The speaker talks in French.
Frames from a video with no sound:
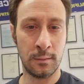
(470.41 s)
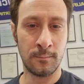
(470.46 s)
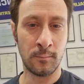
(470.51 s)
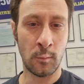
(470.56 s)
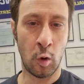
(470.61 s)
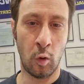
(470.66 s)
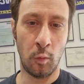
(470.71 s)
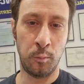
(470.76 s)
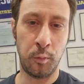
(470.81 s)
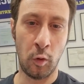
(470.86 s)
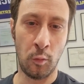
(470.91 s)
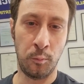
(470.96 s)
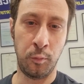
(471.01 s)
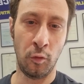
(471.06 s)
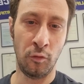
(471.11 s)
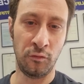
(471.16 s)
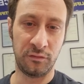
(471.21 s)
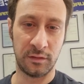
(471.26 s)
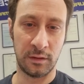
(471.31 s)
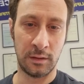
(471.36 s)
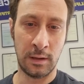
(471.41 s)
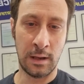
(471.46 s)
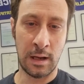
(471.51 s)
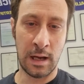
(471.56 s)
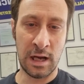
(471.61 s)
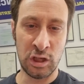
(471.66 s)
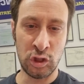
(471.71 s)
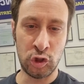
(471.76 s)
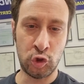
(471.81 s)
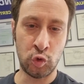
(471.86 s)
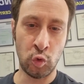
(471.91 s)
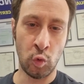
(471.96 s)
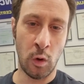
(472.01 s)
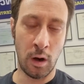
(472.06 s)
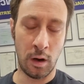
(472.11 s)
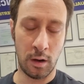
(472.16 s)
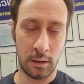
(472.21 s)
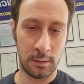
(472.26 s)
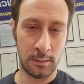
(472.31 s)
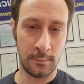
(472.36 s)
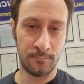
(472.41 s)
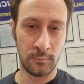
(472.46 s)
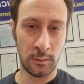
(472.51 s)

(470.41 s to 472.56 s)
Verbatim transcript: on propose un choix